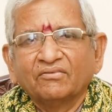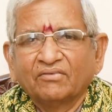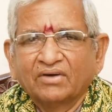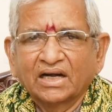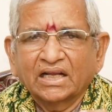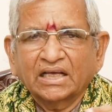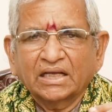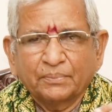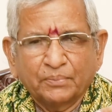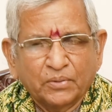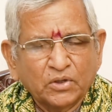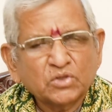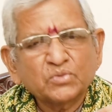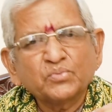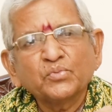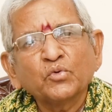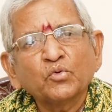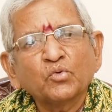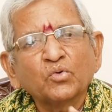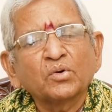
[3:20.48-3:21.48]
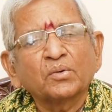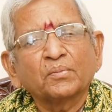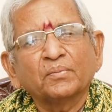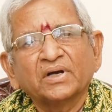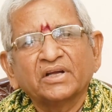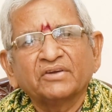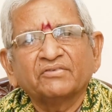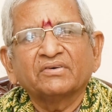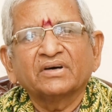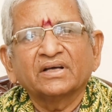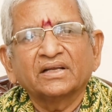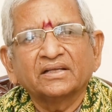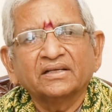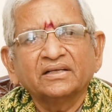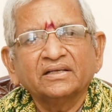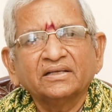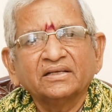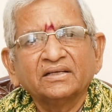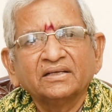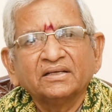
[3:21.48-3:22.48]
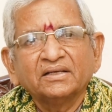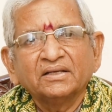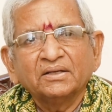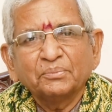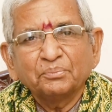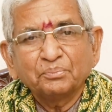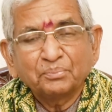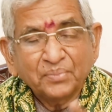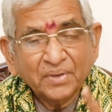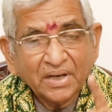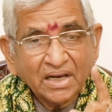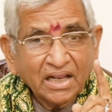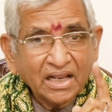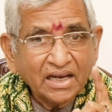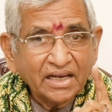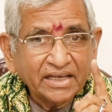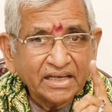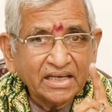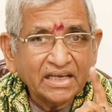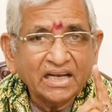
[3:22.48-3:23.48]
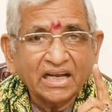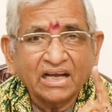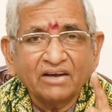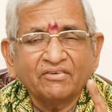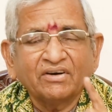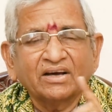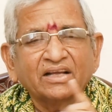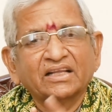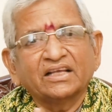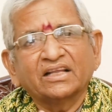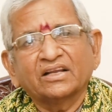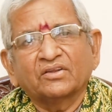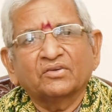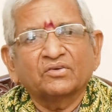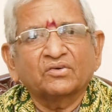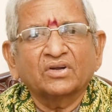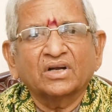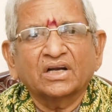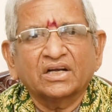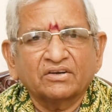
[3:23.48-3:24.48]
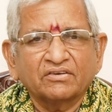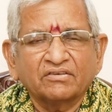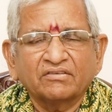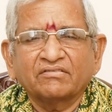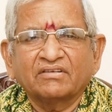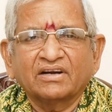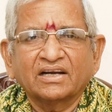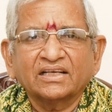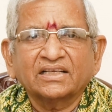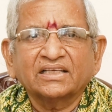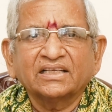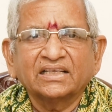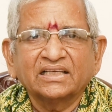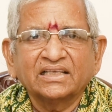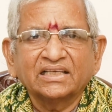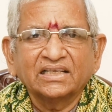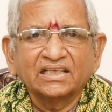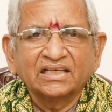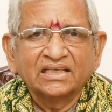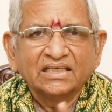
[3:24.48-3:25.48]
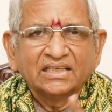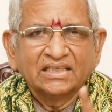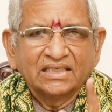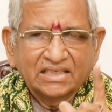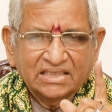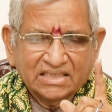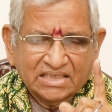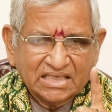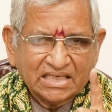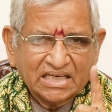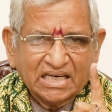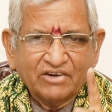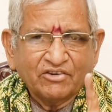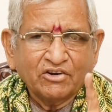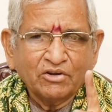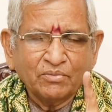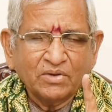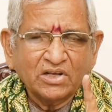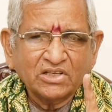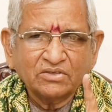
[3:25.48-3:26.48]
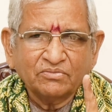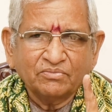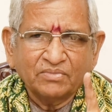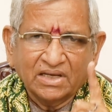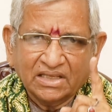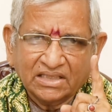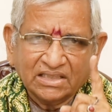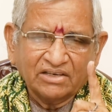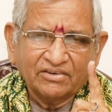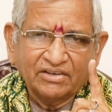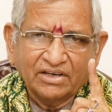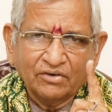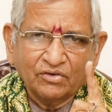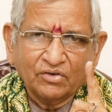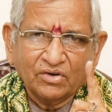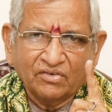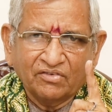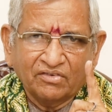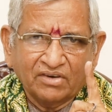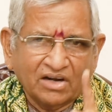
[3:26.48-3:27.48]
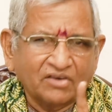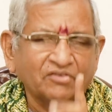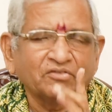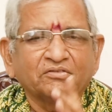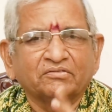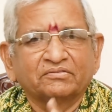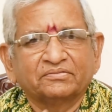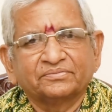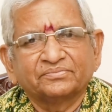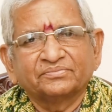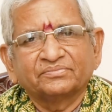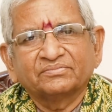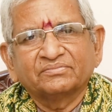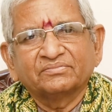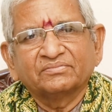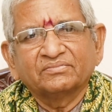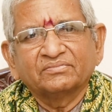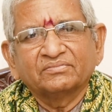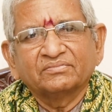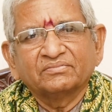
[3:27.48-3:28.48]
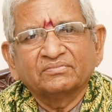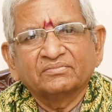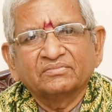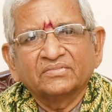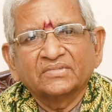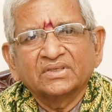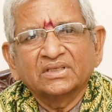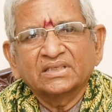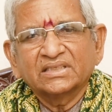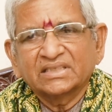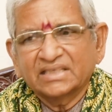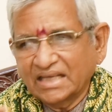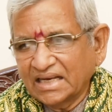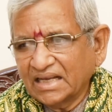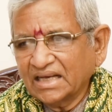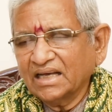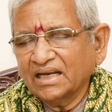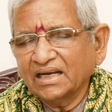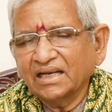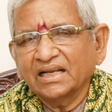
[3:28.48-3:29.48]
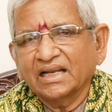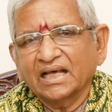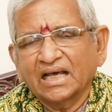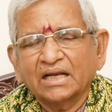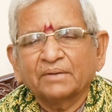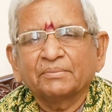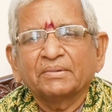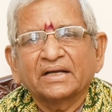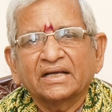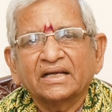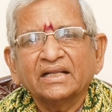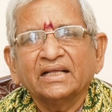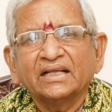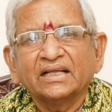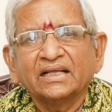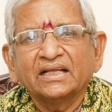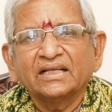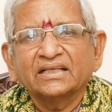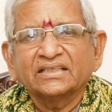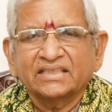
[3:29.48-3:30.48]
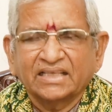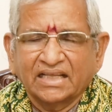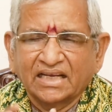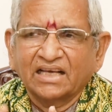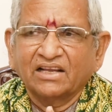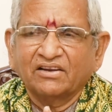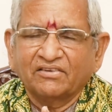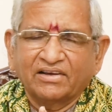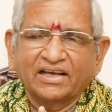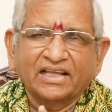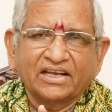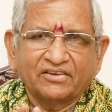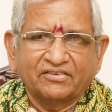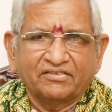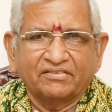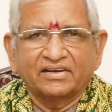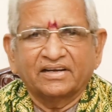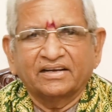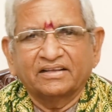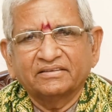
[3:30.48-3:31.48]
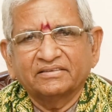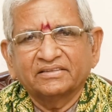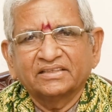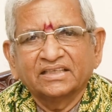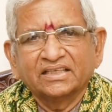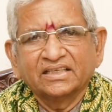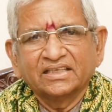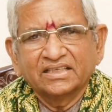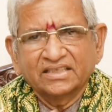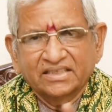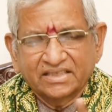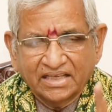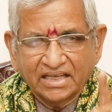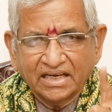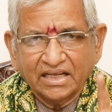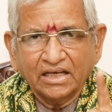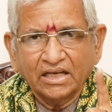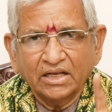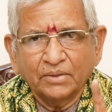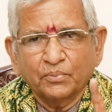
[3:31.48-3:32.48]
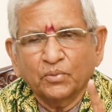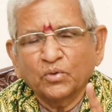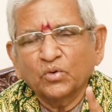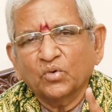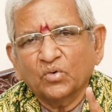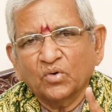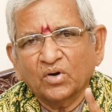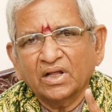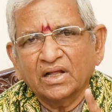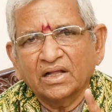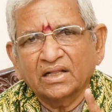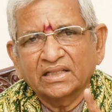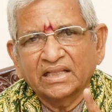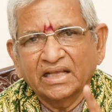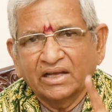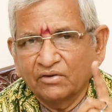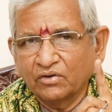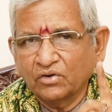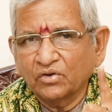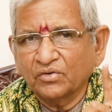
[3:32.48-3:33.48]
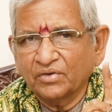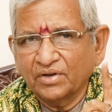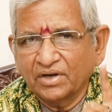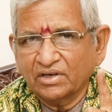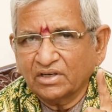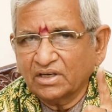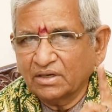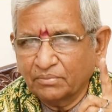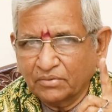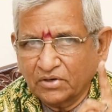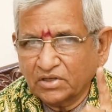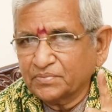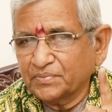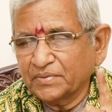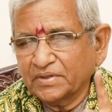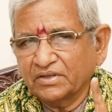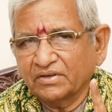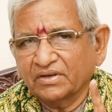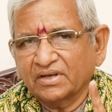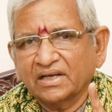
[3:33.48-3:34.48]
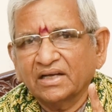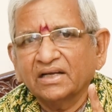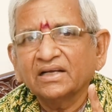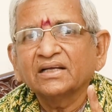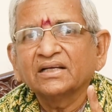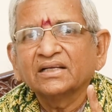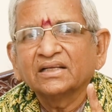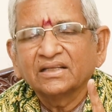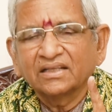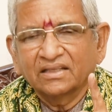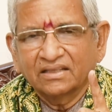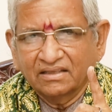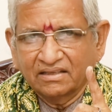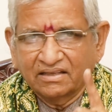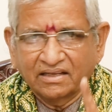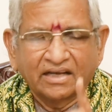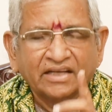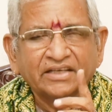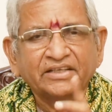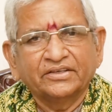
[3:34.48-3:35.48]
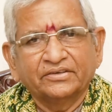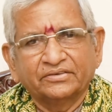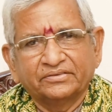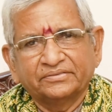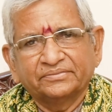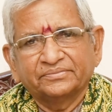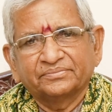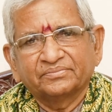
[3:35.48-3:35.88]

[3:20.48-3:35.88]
వాళ్ళకి పసుపు కుంకుమ ఇవ్వాలి పిల్లలు ఎక్కి రావాలి అని అనుకున్నటువంటి వాళ్ళకి శ్రావణ మాసం మాత్రమైన ఒక వరం శనగల్ని నానబెట్టి శనగల వాయిన ఇవ్వండి శనగలు ఎప్పుడూ కూడా దేవగురు అయినటువంటి బృహస్పతి యొక్క ధాన్యం